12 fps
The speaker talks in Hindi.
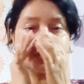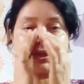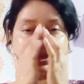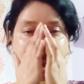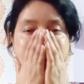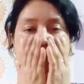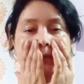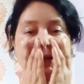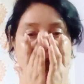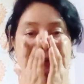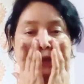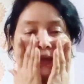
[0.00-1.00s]
फॉर्म करेंगे
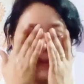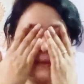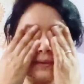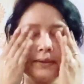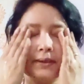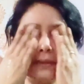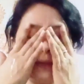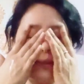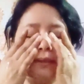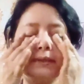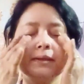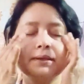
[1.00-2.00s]
हर
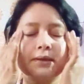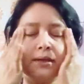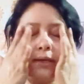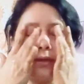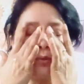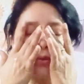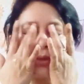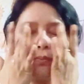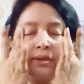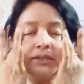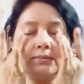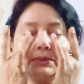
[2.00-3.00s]
जगह
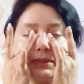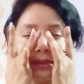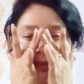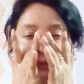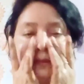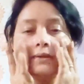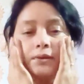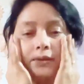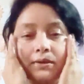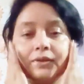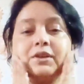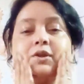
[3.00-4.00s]
आंखों के पास भी
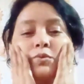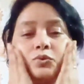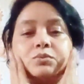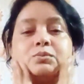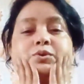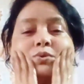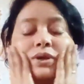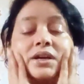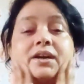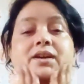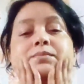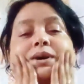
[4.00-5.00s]
कि उसमें
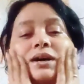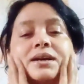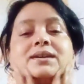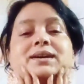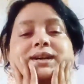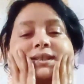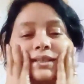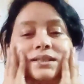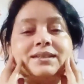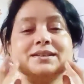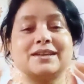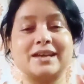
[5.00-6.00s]
थोड़ा गर्माहट
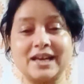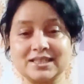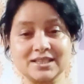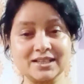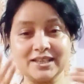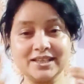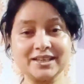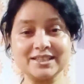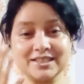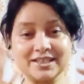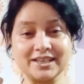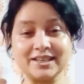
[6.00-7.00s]
आ जाए ऐसा
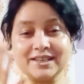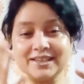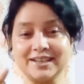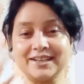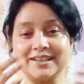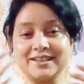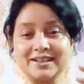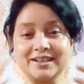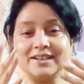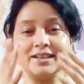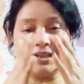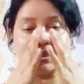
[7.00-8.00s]
नहीं है कि छेलना
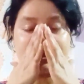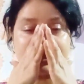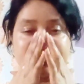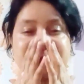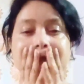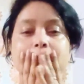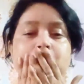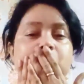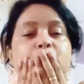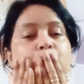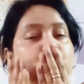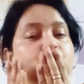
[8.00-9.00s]
है रगड़ना है ऐसा
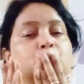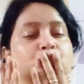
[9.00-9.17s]
नहीं